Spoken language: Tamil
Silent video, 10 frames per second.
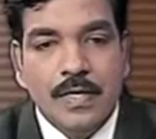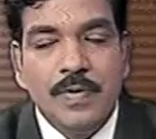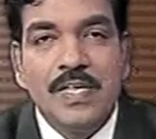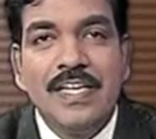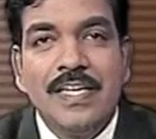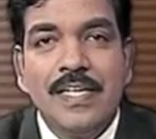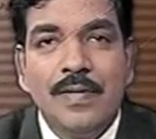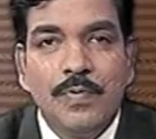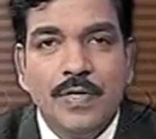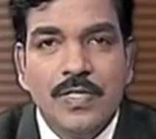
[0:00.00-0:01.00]
இப்போ எங்கே
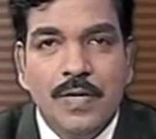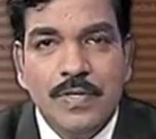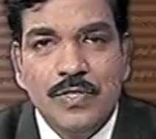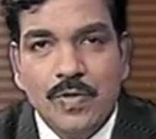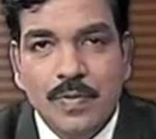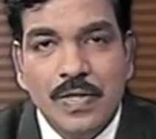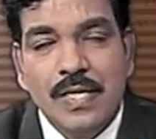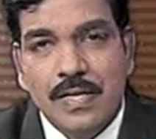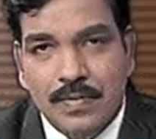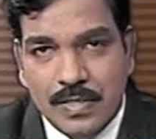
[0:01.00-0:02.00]
எப்பொழுது அப்படின்னு
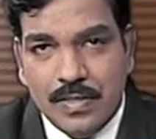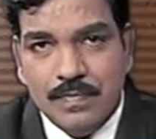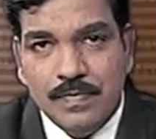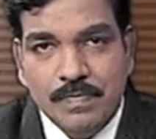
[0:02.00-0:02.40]
சொல்லும்போது அதில் வந்து